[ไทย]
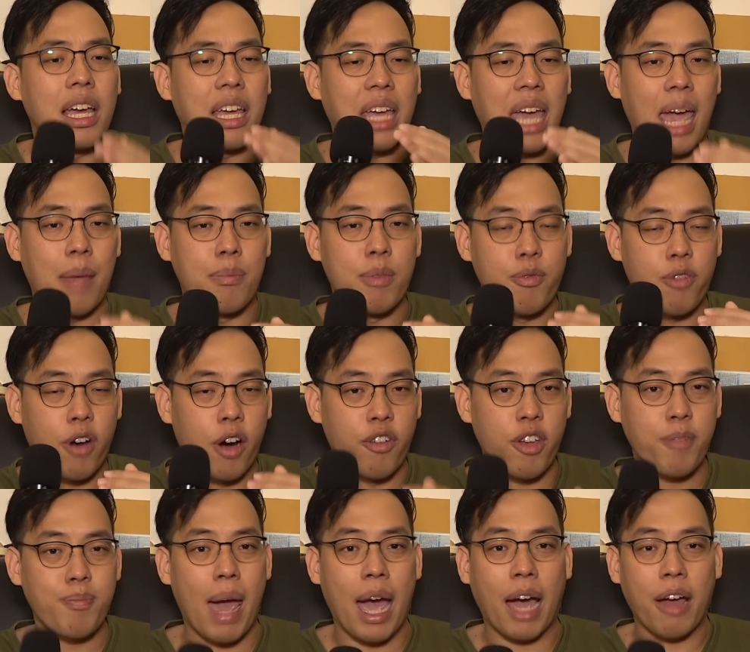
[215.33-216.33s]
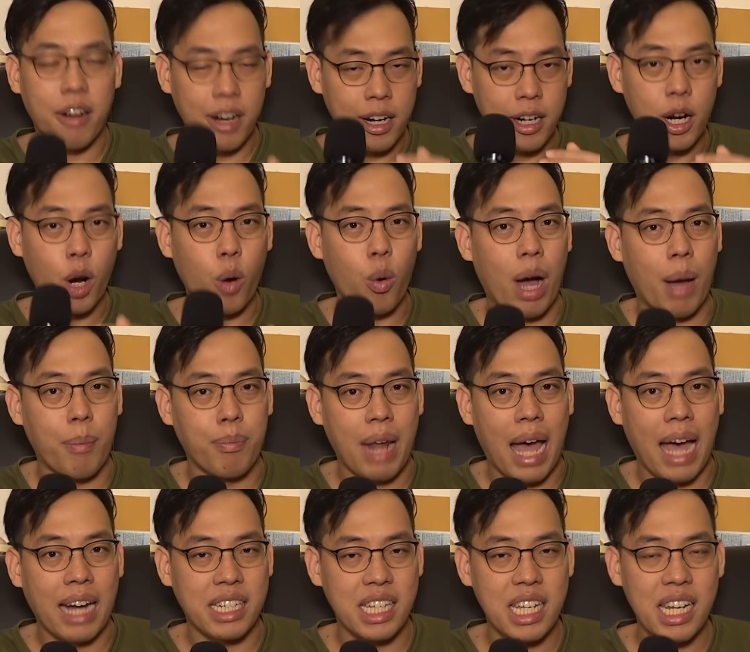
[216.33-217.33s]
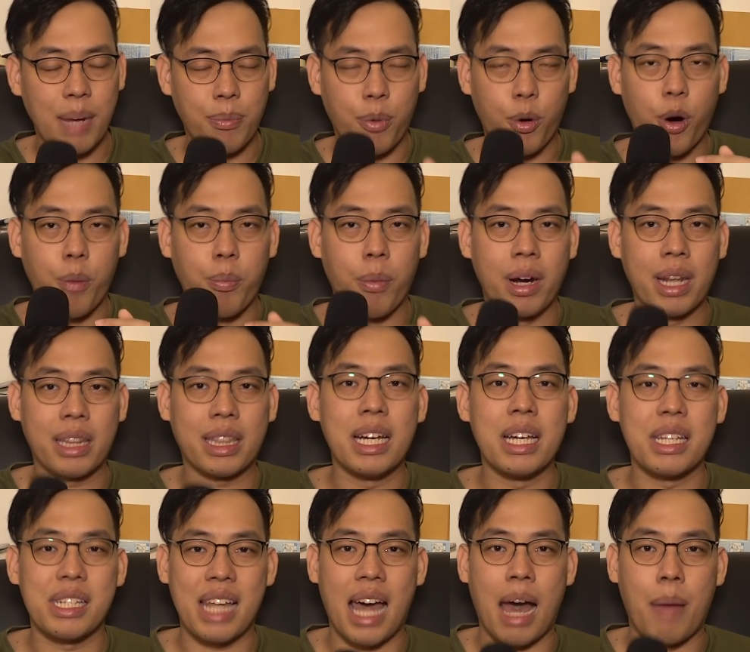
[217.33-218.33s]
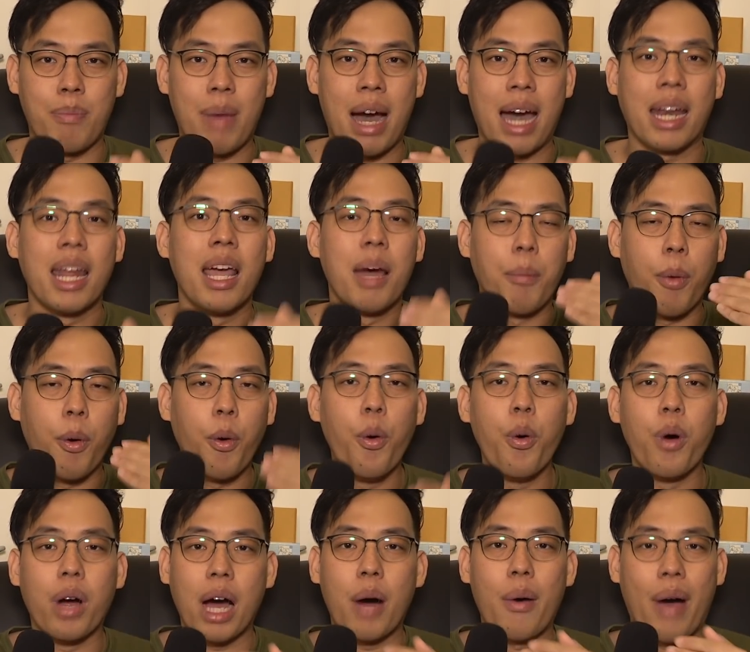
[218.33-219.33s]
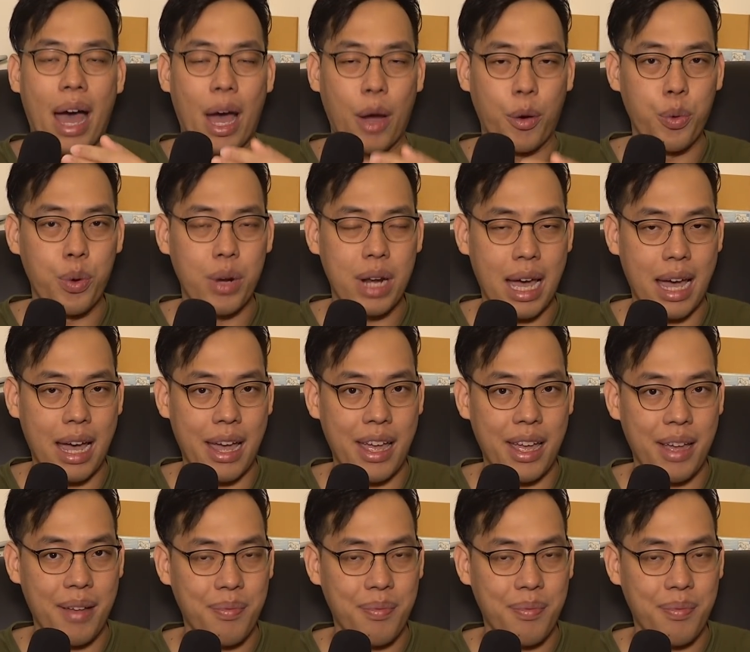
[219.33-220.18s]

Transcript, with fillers: เกณฑ์ before feedback หรือความดังที่ลำโพงมอนิเตอร์สามารถพุ่งเข้าหาคุณได้